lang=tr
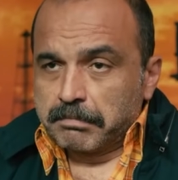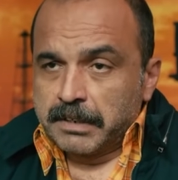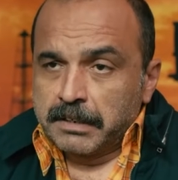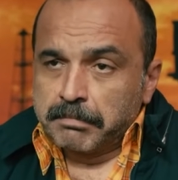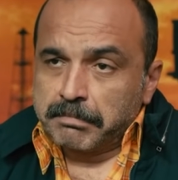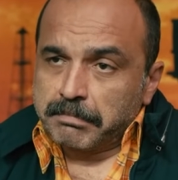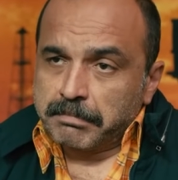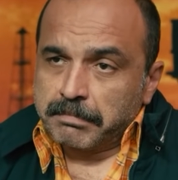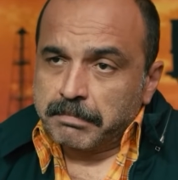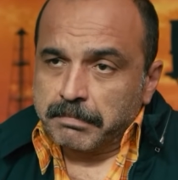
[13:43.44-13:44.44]

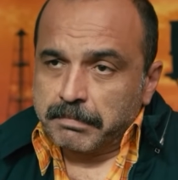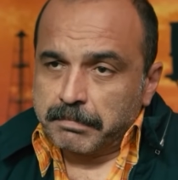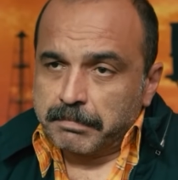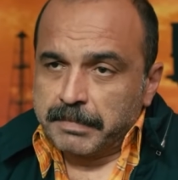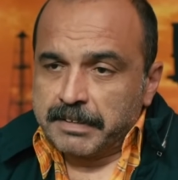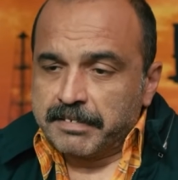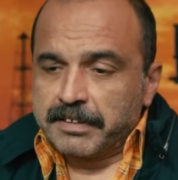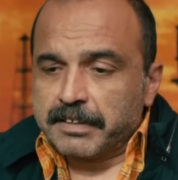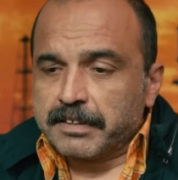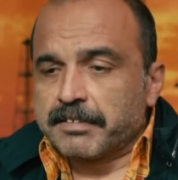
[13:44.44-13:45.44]
Benim
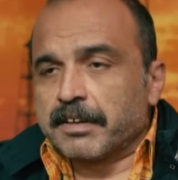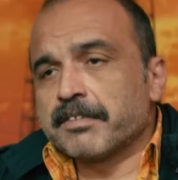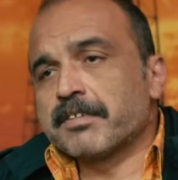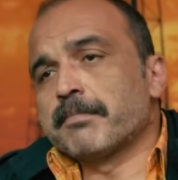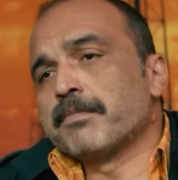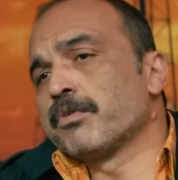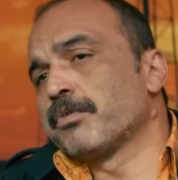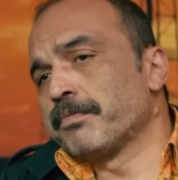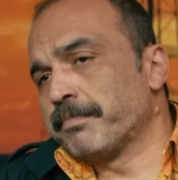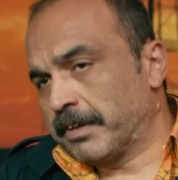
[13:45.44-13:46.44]
Benzinlikte çalışan bir
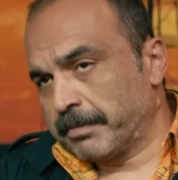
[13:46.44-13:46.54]
oğlum